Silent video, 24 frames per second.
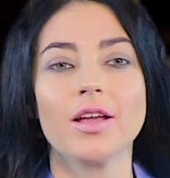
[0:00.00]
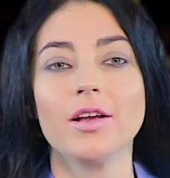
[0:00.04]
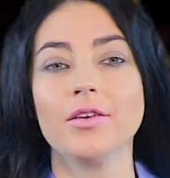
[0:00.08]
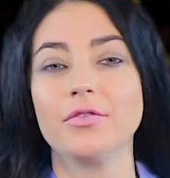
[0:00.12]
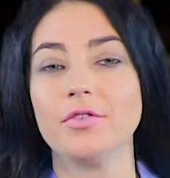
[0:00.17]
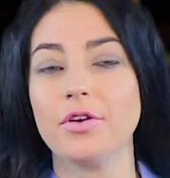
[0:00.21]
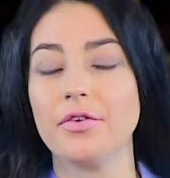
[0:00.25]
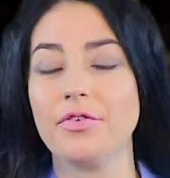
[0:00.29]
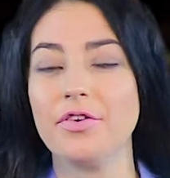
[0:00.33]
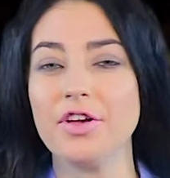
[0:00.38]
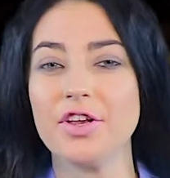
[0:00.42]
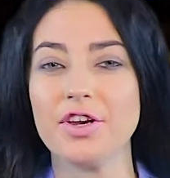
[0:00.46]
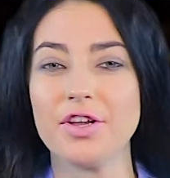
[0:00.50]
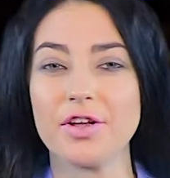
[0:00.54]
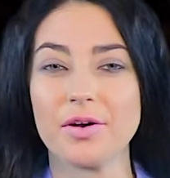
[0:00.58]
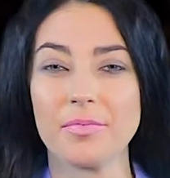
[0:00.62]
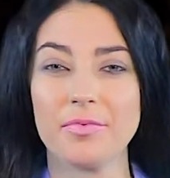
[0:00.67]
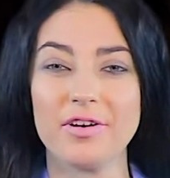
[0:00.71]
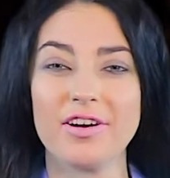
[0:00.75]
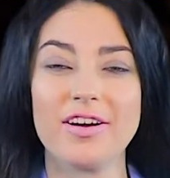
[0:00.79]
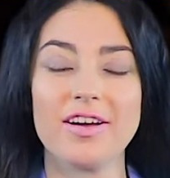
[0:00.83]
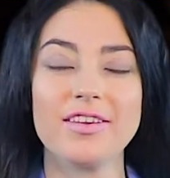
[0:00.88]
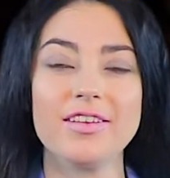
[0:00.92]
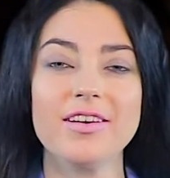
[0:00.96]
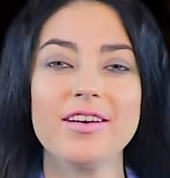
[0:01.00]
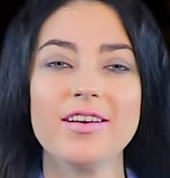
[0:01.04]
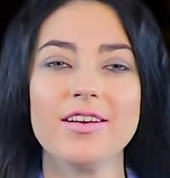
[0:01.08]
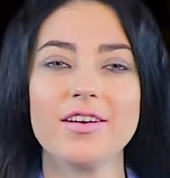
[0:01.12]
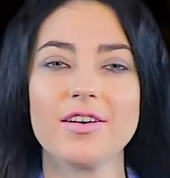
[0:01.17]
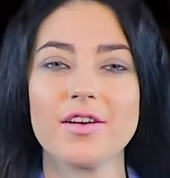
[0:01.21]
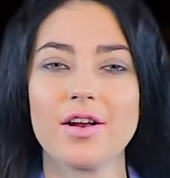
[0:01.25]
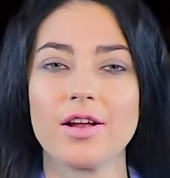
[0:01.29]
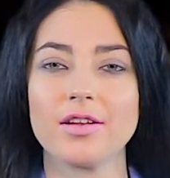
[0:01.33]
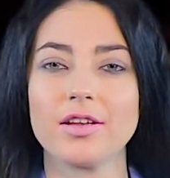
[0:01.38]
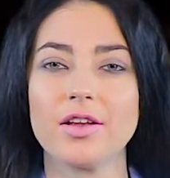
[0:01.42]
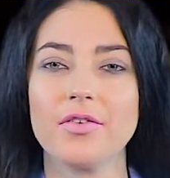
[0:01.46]
В эфире РБК или
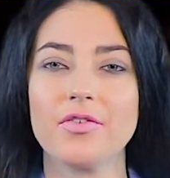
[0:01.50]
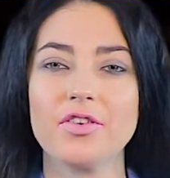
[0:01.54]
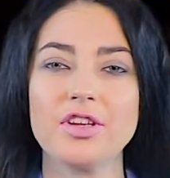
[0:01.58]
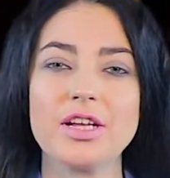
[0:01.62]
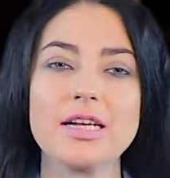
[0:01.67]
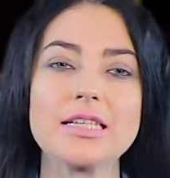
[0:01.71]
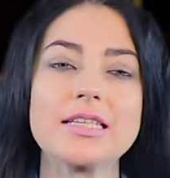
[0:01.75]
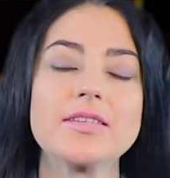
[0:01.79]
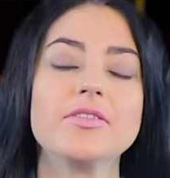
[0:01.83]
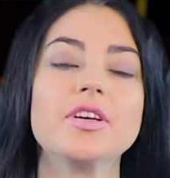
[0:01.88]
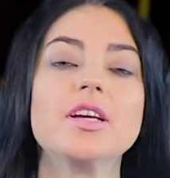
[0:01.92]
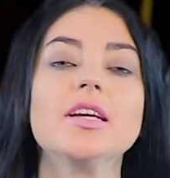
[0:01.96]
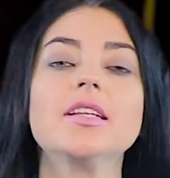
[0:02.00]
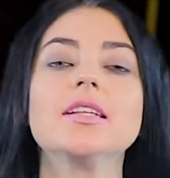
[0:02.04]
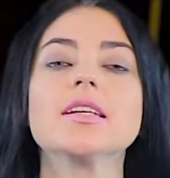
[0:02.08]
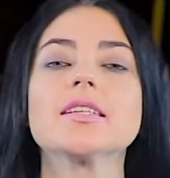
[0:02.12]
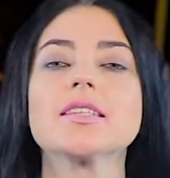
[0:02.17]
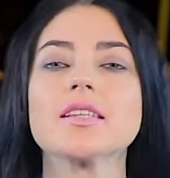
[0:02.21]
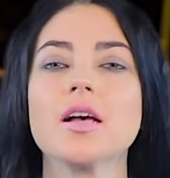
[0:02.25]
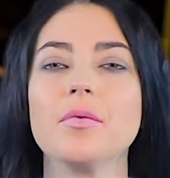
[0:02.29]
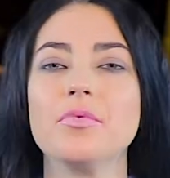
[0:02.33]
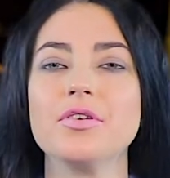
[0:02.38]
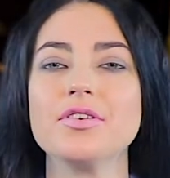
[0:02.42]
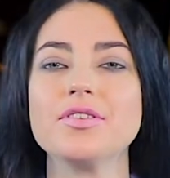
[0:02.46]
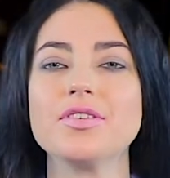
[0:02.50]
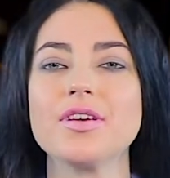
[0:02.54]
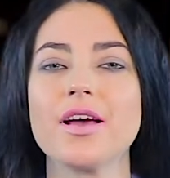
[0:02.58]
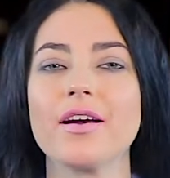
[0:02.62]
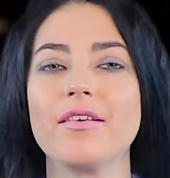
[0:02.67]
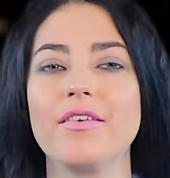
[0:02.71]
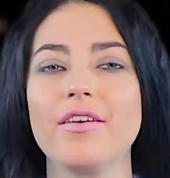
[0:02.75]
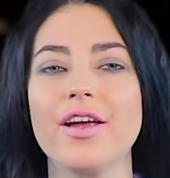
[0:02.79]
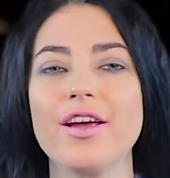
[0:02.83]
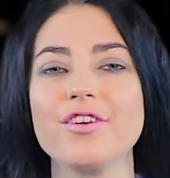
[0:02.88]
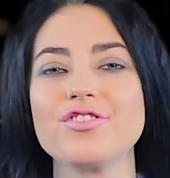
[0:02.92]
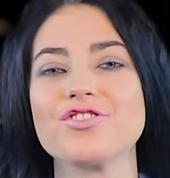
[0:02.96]
краткий финансовый гид о
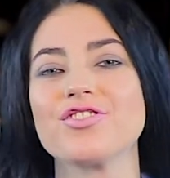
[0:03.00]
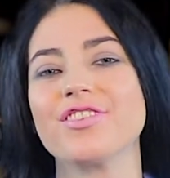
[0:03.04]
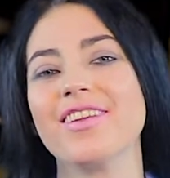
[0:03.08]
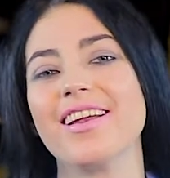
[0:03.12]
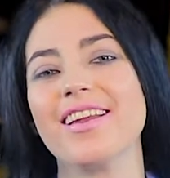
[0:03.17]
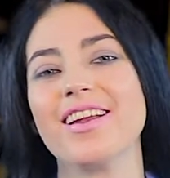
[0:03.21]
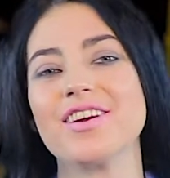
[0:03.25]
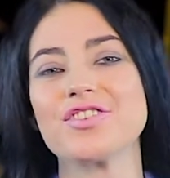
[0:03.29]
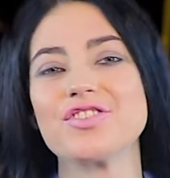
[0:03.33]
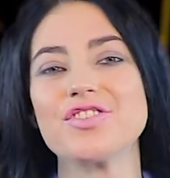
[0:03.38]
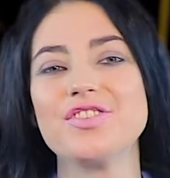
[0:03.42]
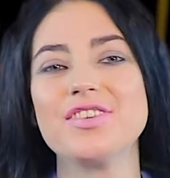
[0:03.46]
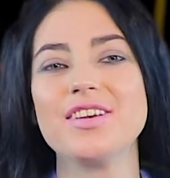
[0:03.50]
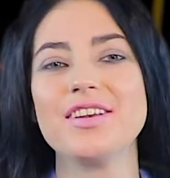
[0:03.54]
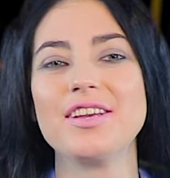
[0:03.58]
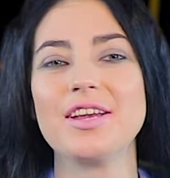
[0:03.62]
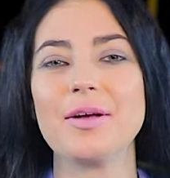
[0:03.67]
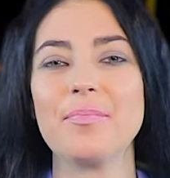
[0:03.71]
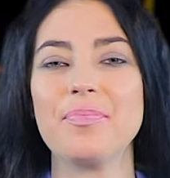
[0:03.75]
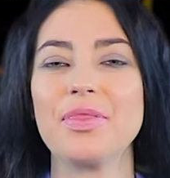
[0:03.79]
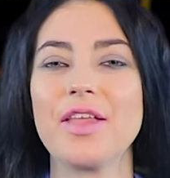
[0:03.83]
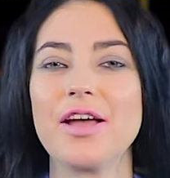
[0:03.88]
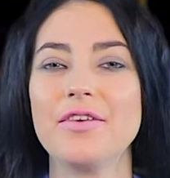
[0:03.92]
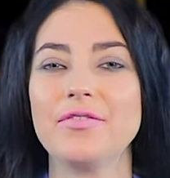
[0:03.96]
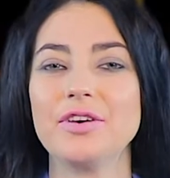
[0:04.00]
событиях, влияющих на наши деньги.